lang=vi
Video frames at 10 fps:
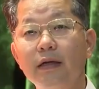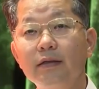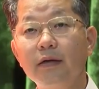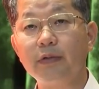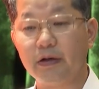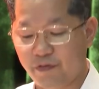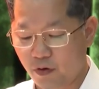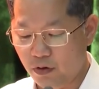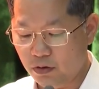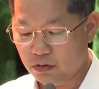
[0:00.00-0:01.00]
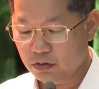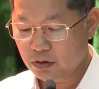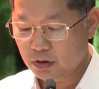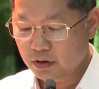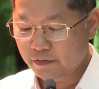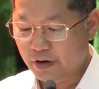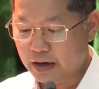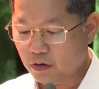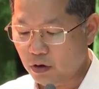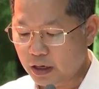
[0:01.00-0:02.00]
đến cấp thành phố
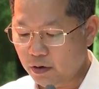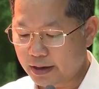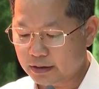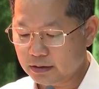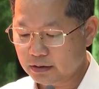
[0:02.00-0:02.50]
phải có kế hoạch